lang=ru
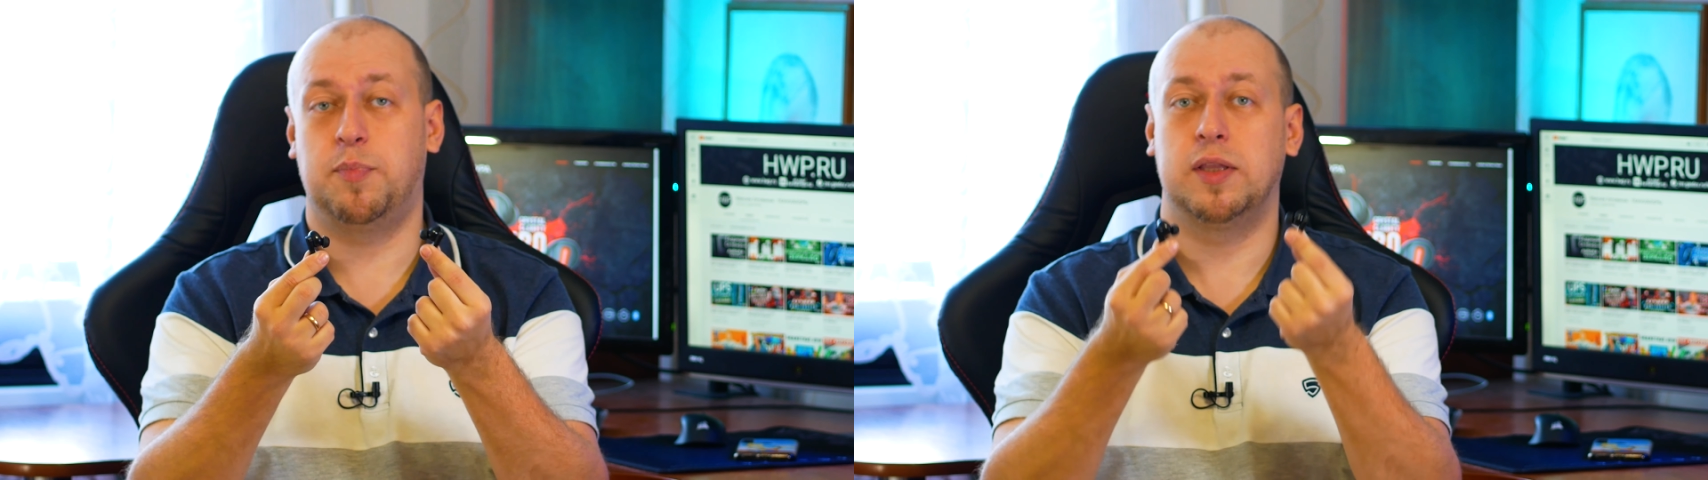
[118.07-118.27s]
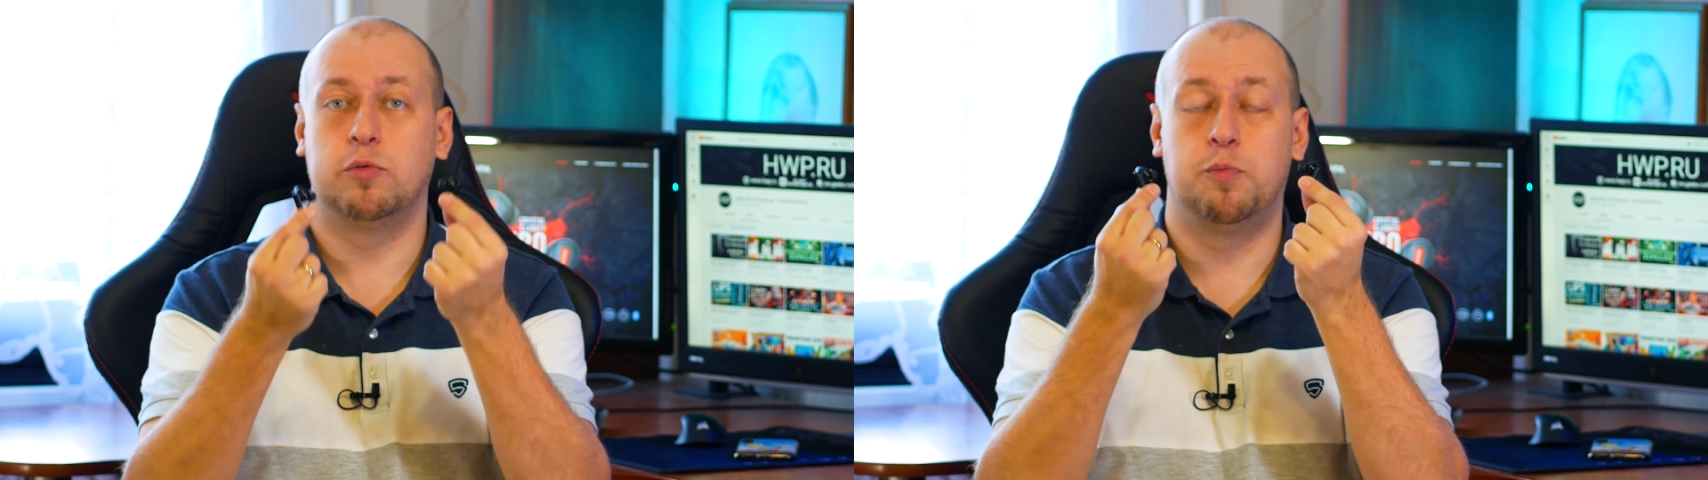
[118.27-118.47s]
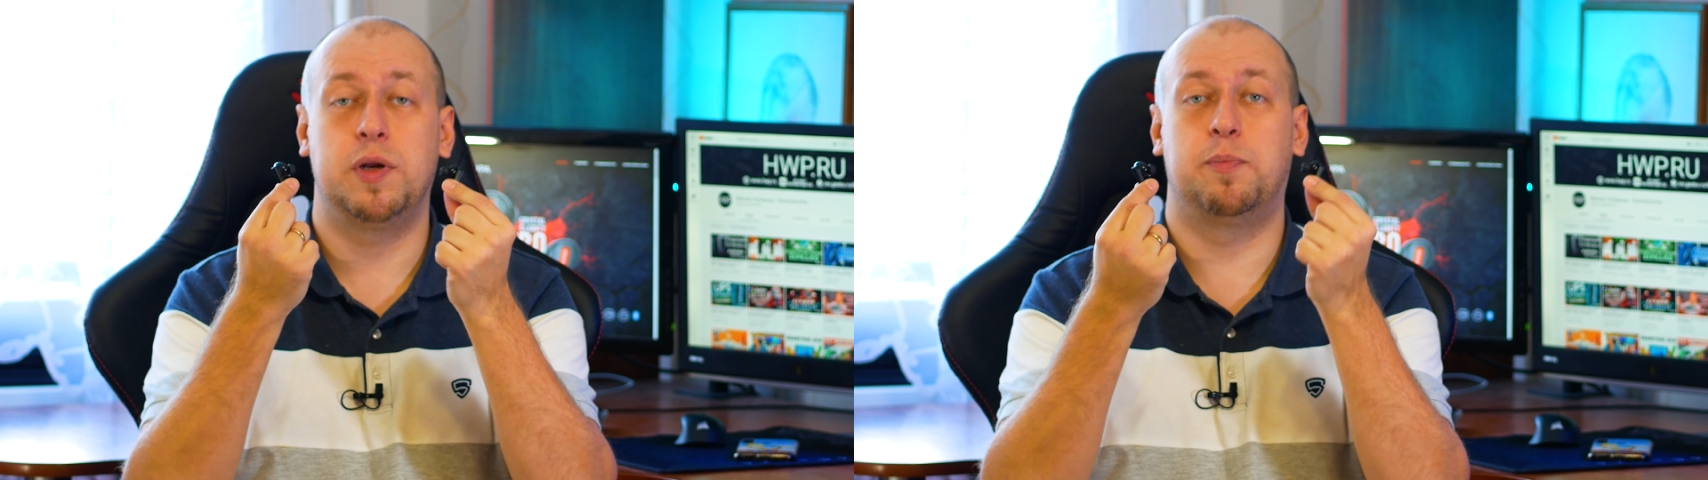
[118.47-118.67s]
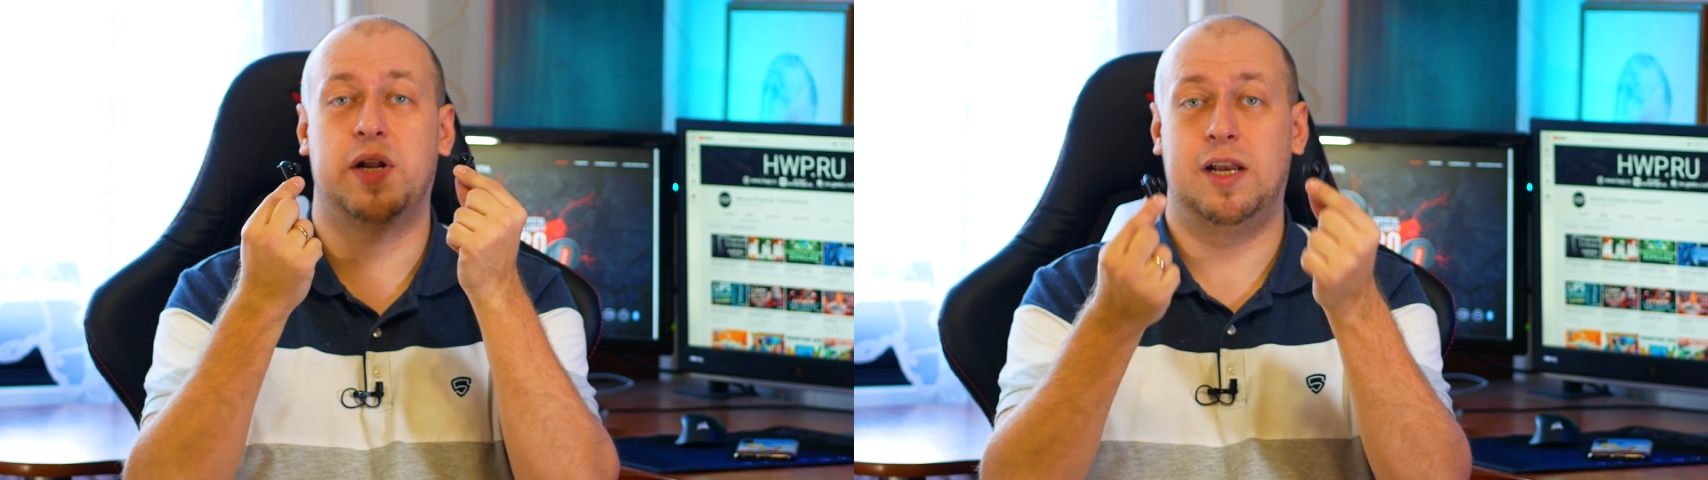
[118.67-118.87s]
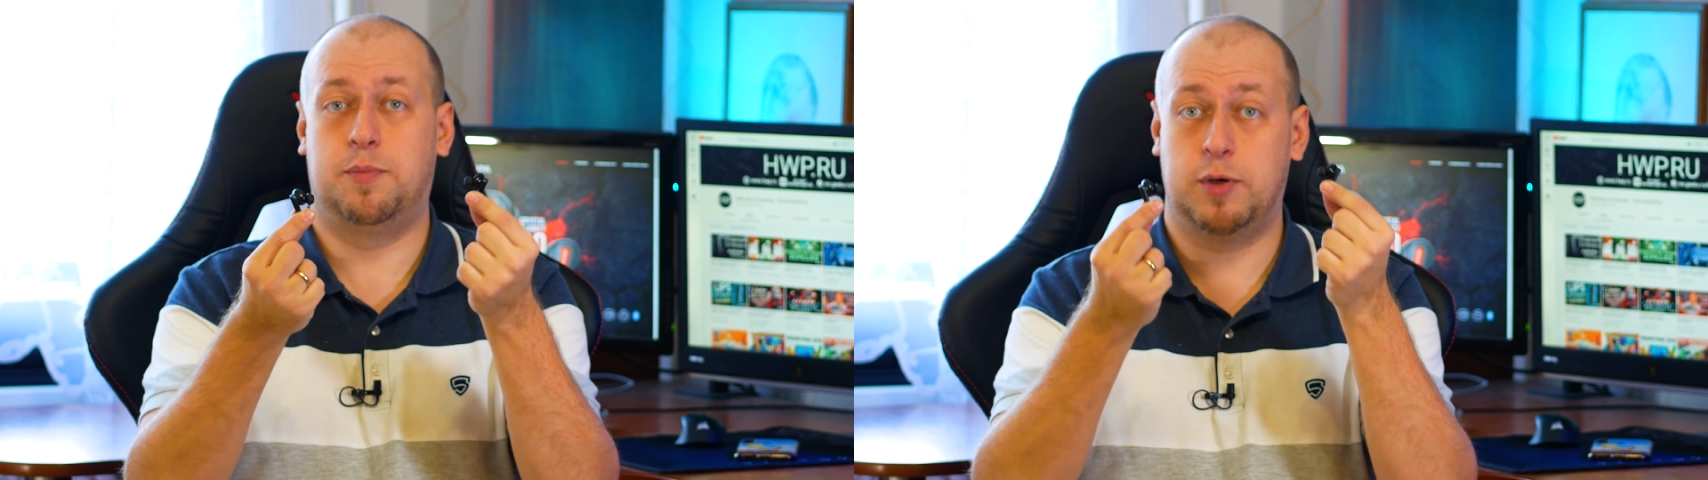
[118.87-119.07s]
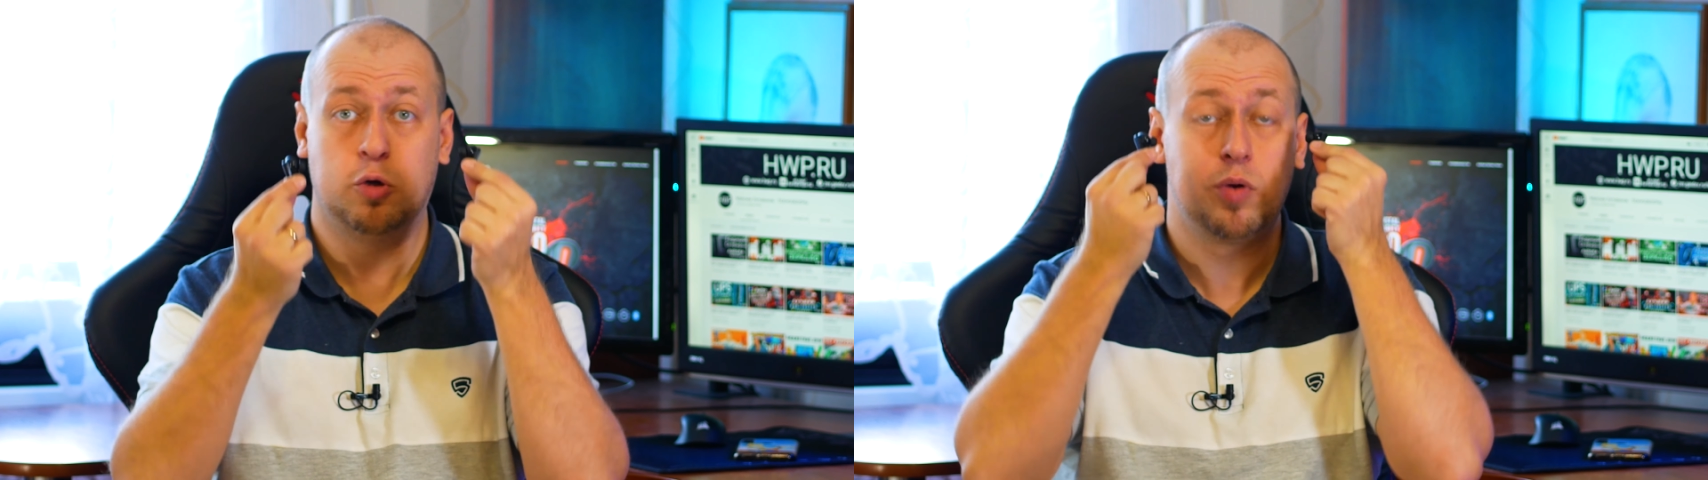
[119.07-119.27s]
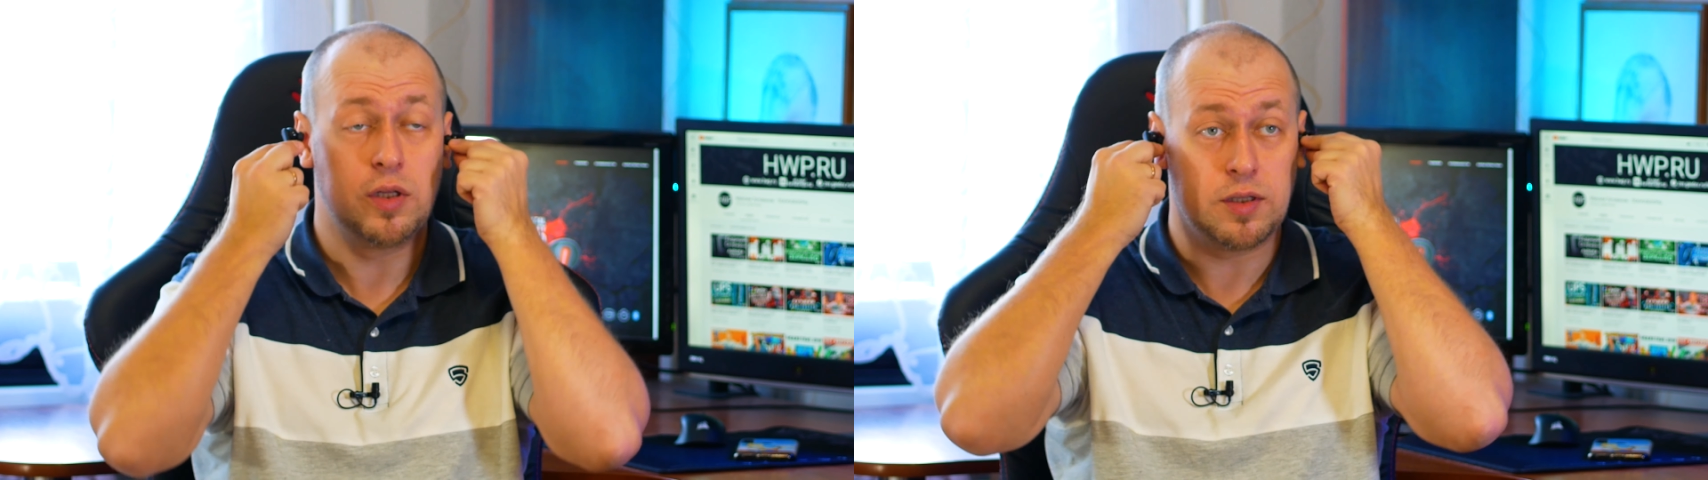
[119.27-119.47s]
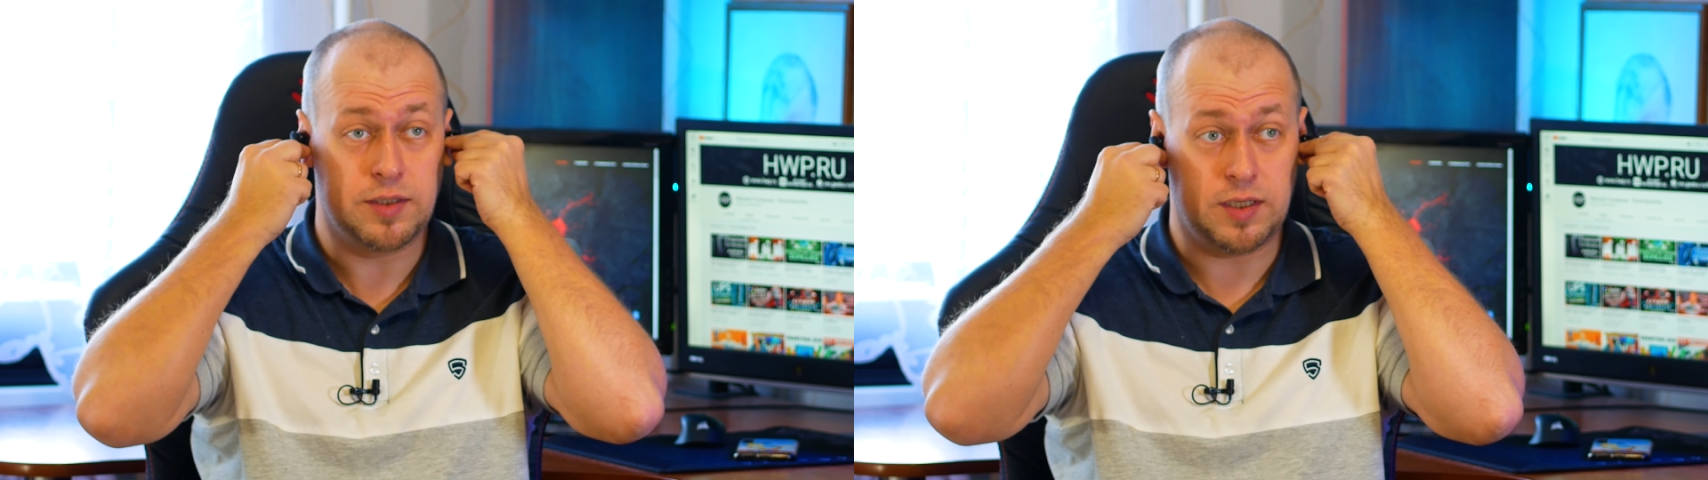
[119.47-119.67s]
поэтому при правильно
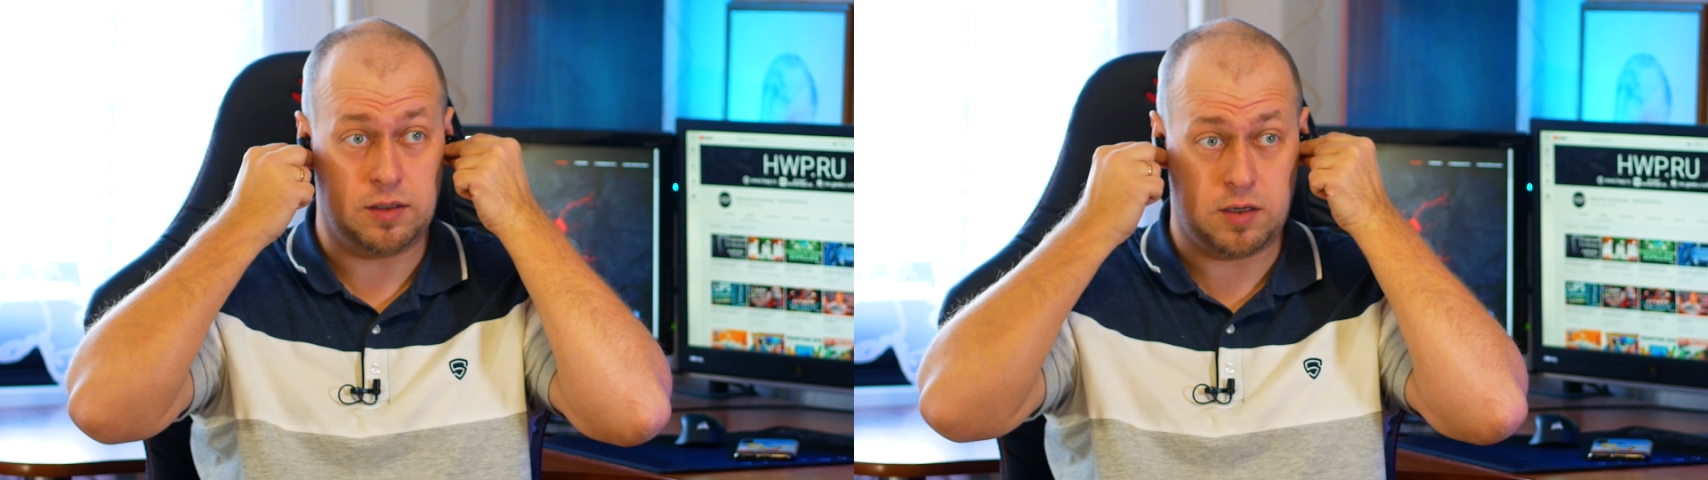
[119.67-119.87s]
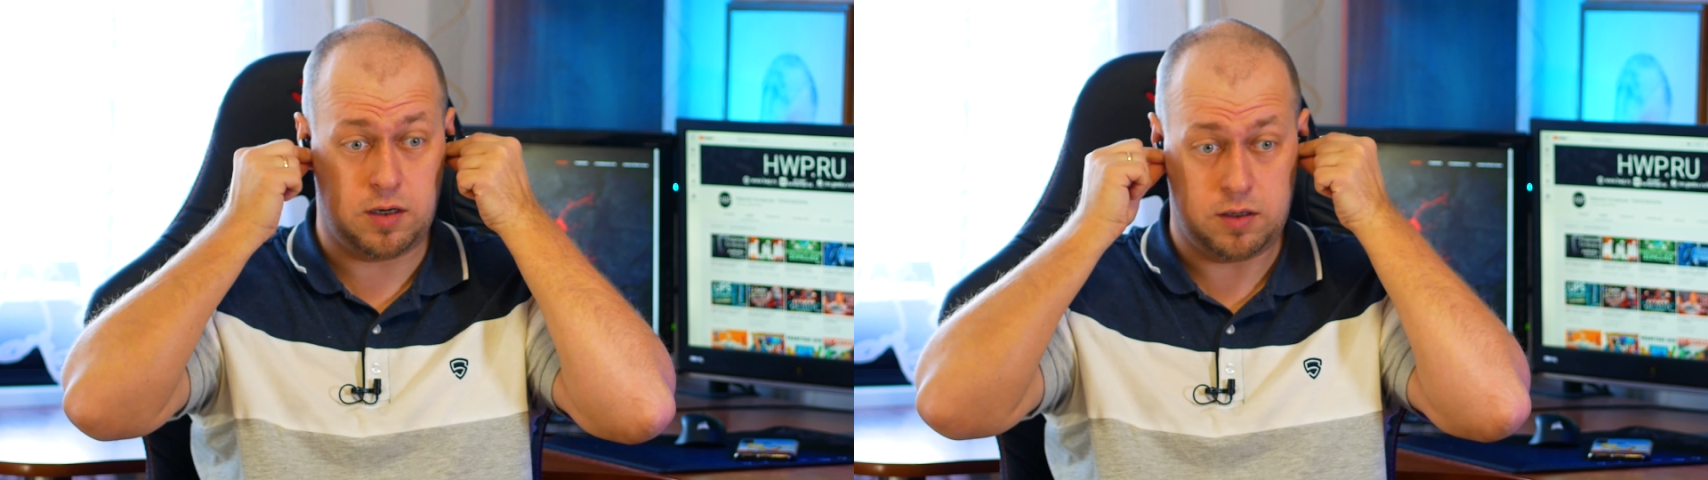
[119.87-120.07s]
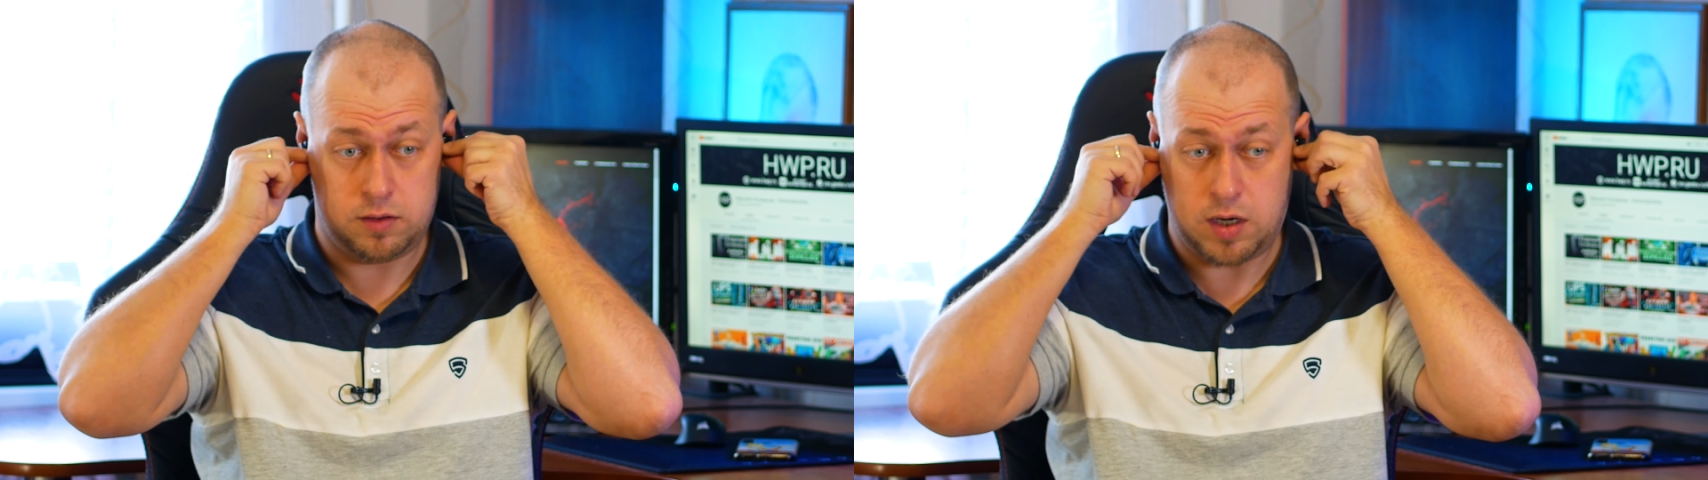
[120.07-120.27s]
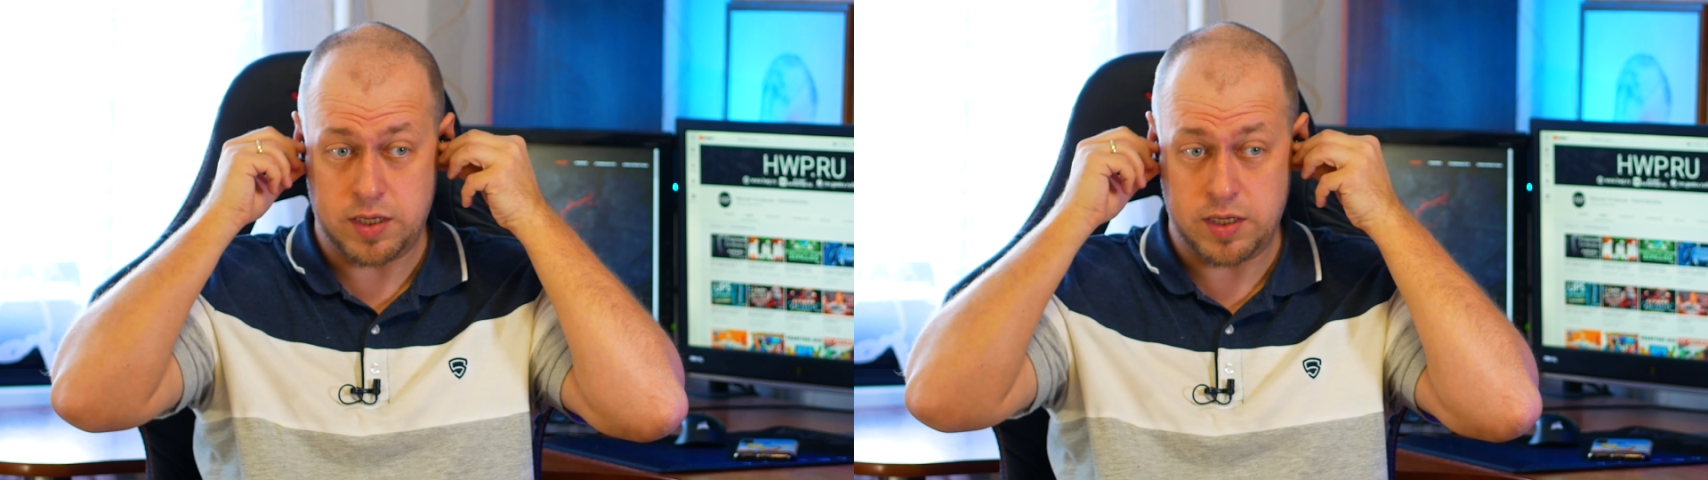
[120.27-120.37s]
подобранных насадках э,